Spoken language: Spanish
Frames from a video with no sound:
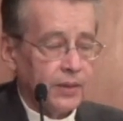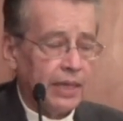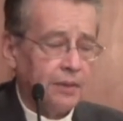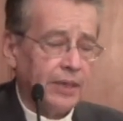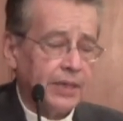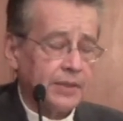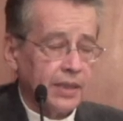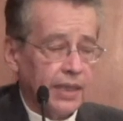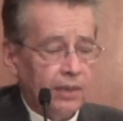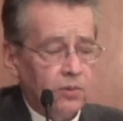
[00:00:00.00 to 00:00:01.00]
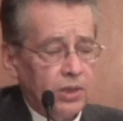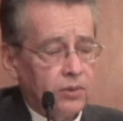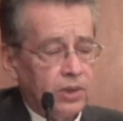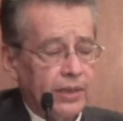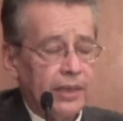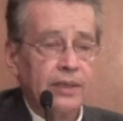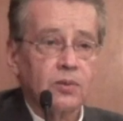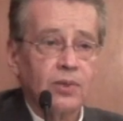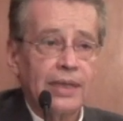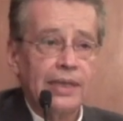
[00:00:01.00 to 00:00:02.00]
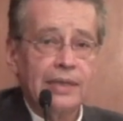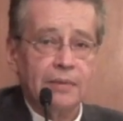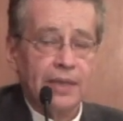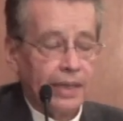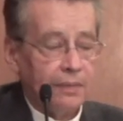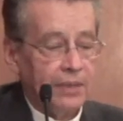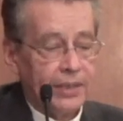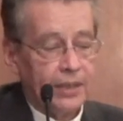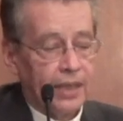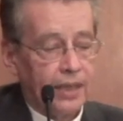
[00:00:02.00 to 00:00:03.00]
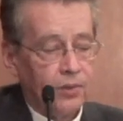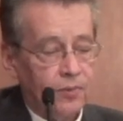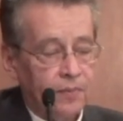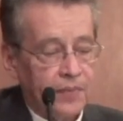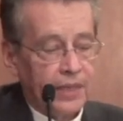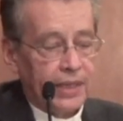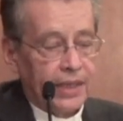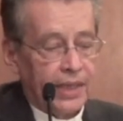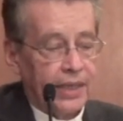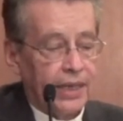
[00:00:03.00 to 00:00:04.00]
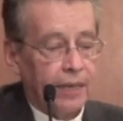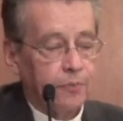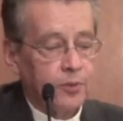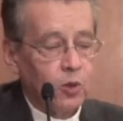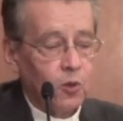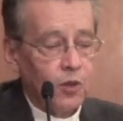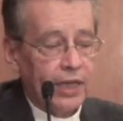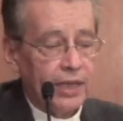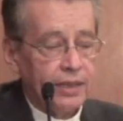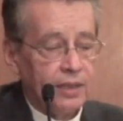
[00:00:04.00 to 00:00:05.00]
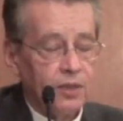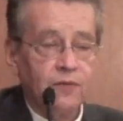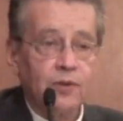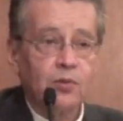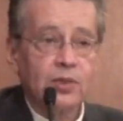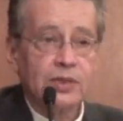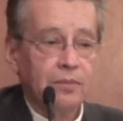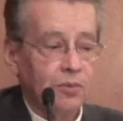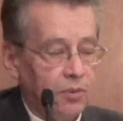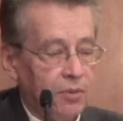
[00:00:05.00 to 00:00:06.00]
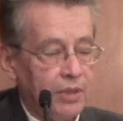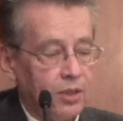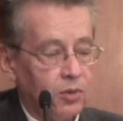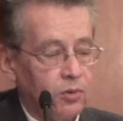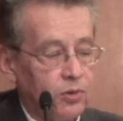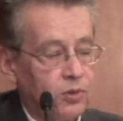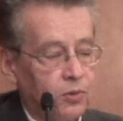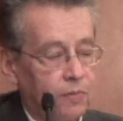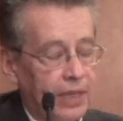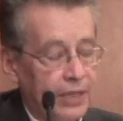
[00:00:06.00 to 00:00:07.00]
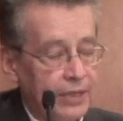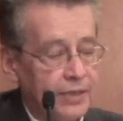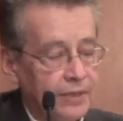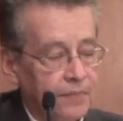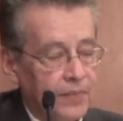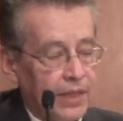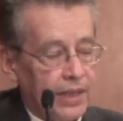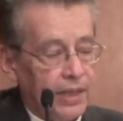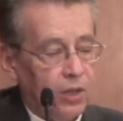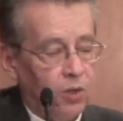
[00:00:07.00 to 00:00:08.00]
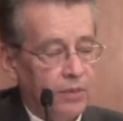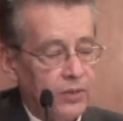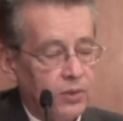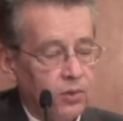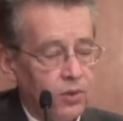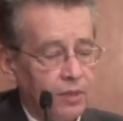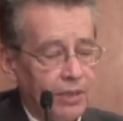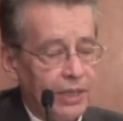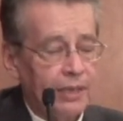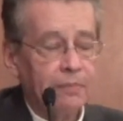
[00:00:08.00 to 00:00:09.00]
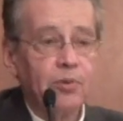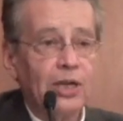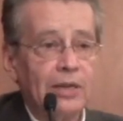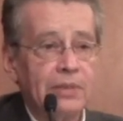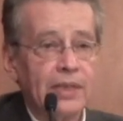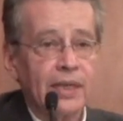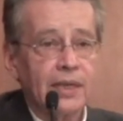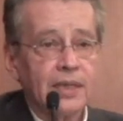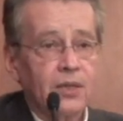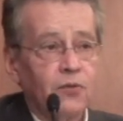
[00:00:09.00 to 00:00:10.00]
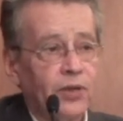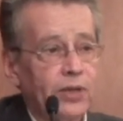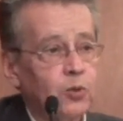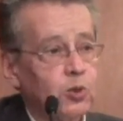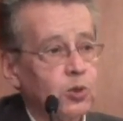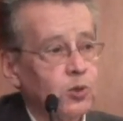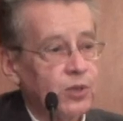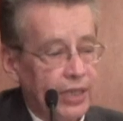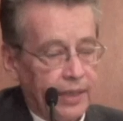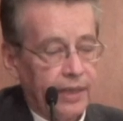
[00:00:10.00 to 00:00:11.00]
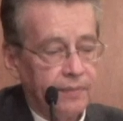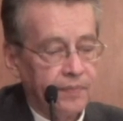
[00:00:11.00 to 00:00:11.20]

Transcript: tal vez el único intelectual liberal mexicano que captó e identificó este movimiento en nuestro país y lo mencionó de manera polémica fue Justo Sierra.